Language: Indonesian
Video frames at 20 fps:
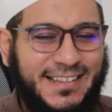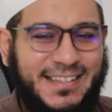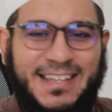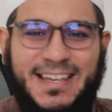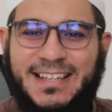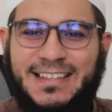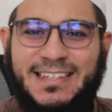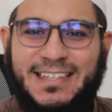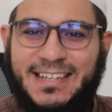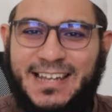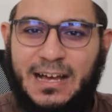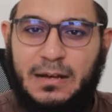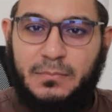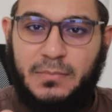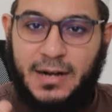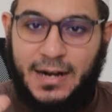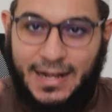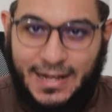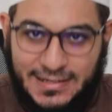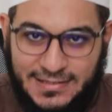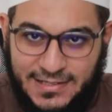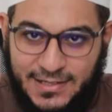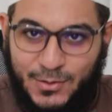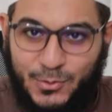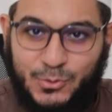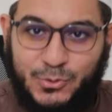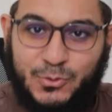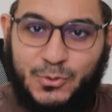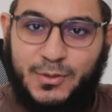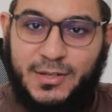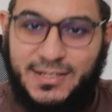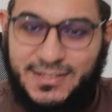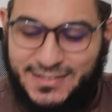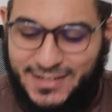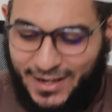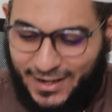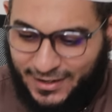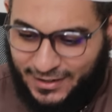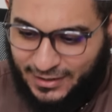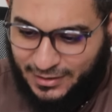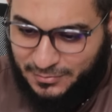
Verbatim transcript: Dia tidak berhasil untuk hijrah.